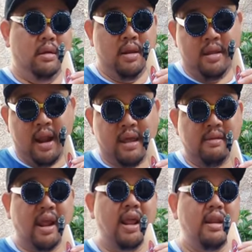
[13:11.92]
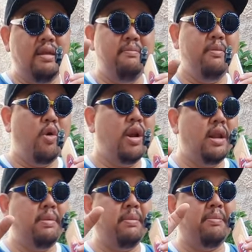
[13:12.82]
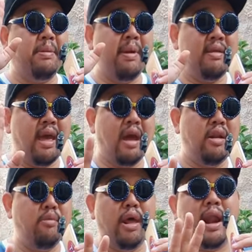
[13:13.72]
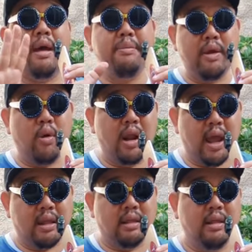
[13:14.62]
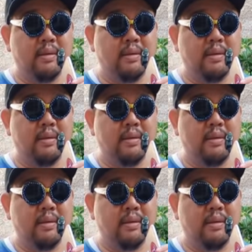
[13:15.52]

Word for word: di jalan-jalan di mall di tempat perbelanjaan udah mulai rame gue lihat